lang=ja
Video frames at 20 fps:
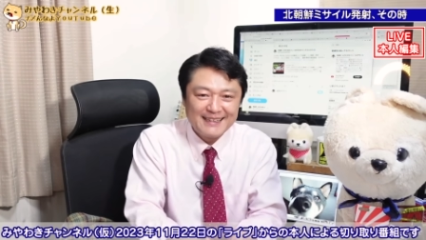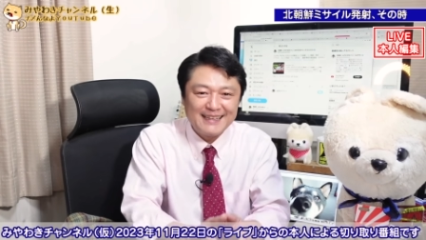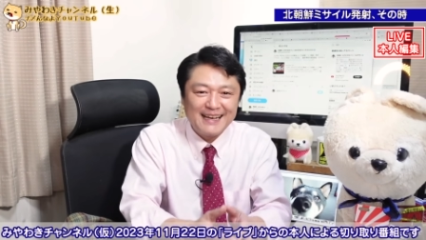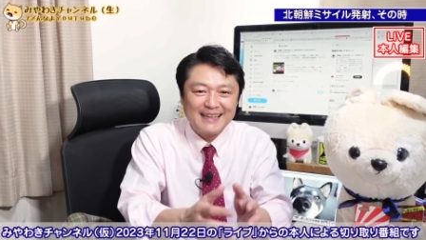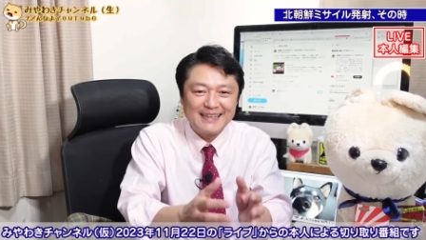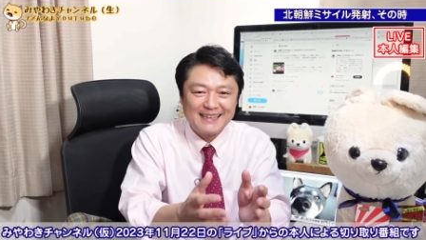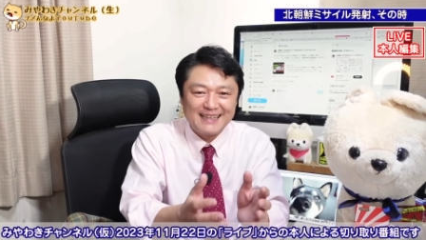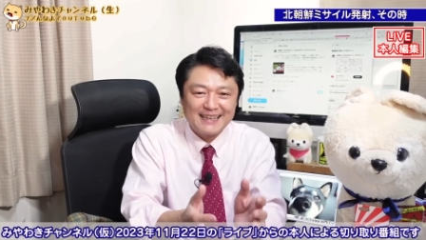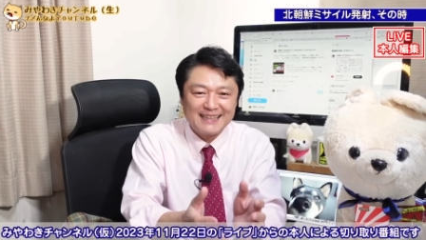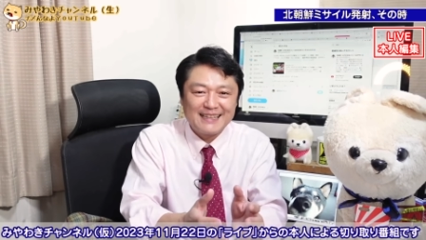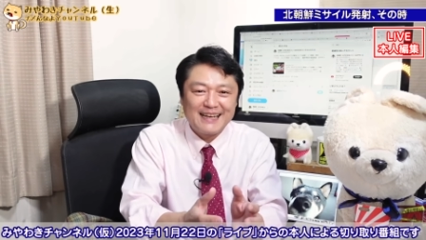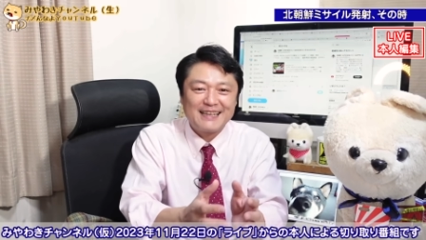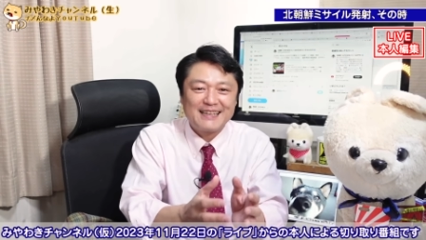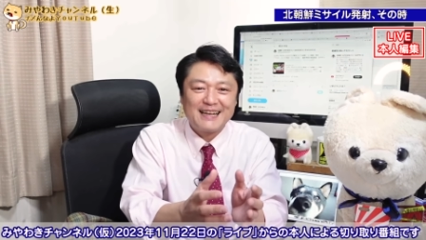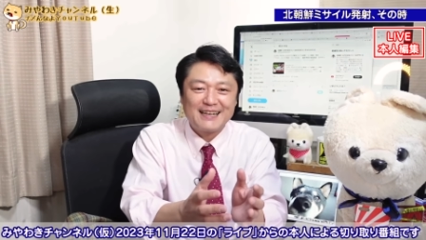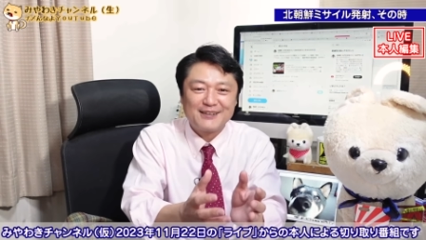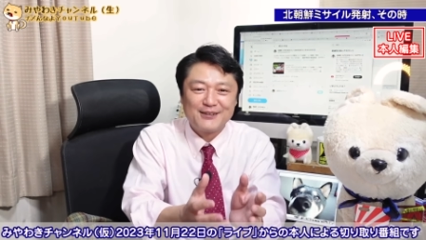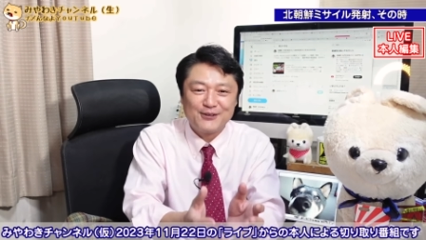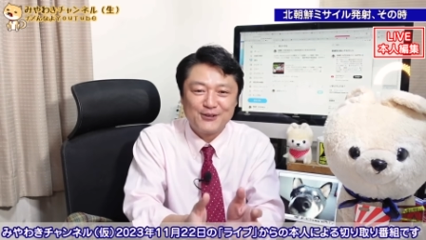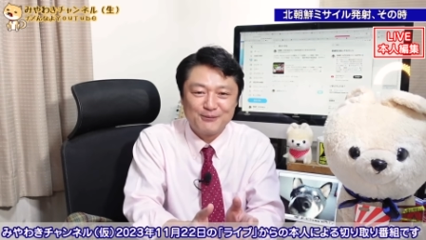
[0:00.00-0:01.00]
何か、何
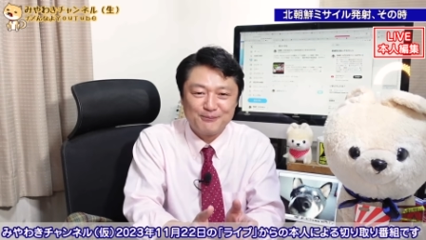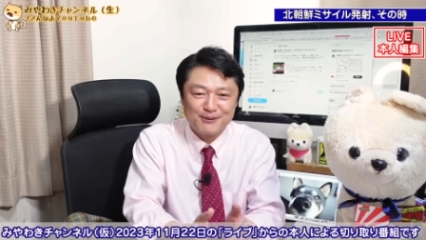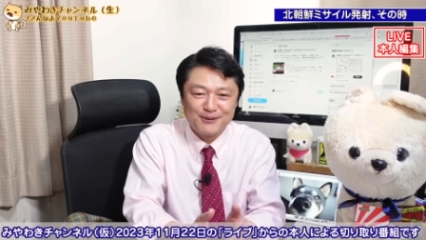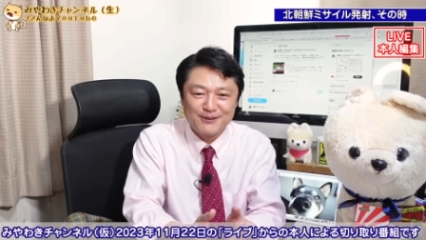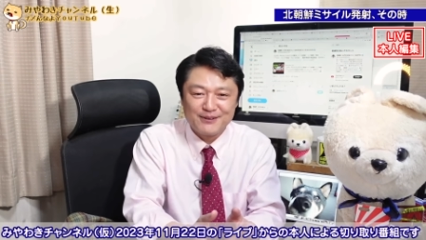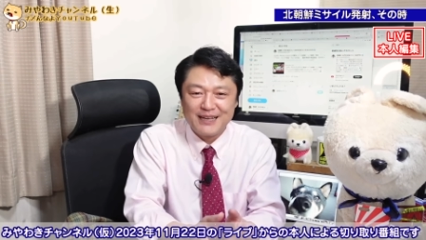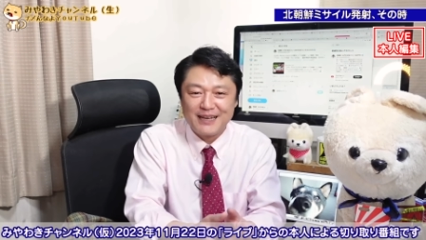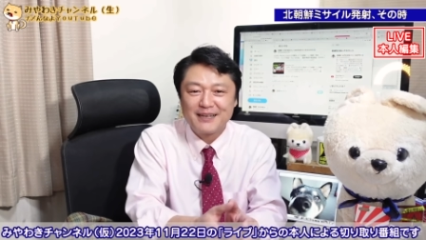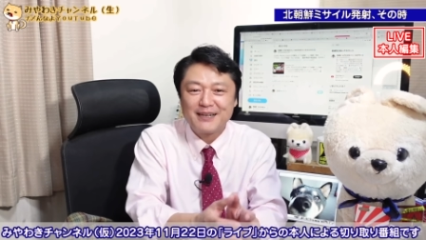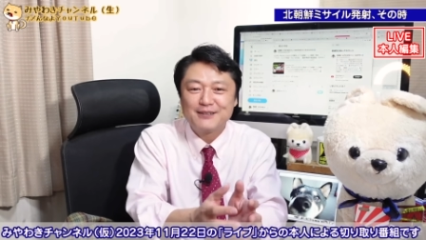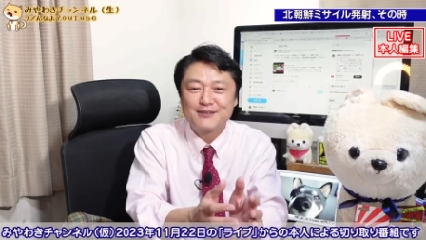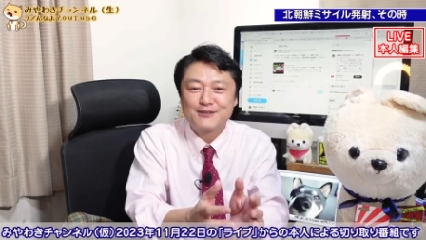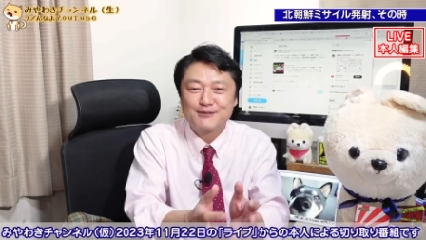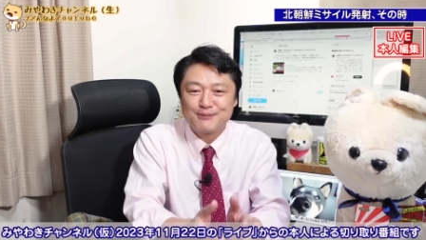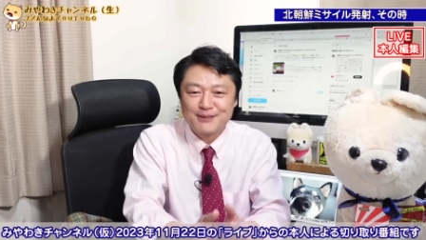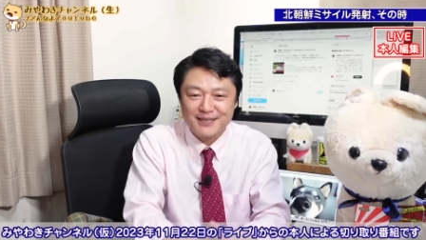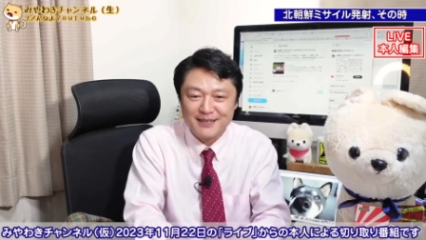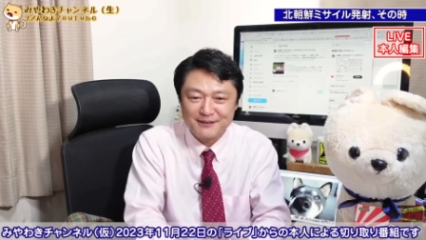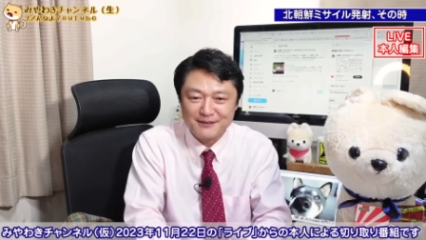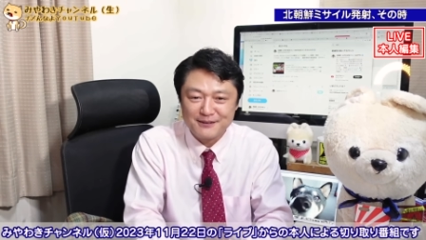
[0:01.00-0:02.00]
かグループ、何か
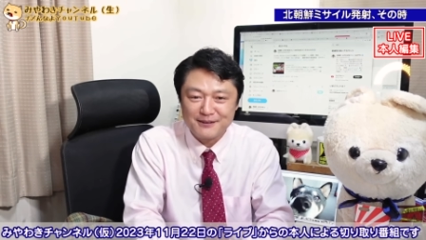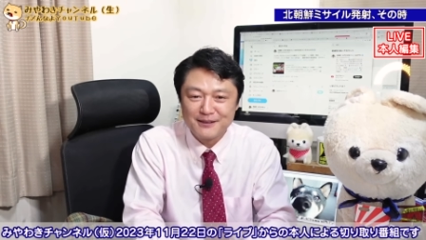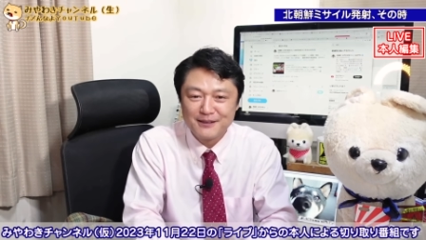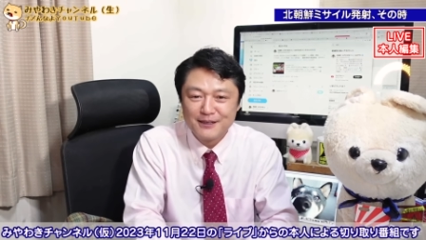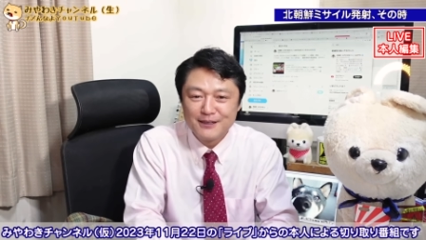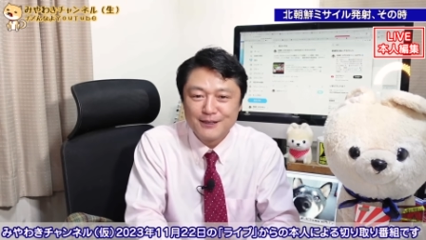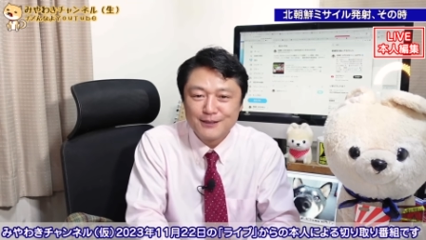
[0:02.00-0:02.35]
グループじゃなく、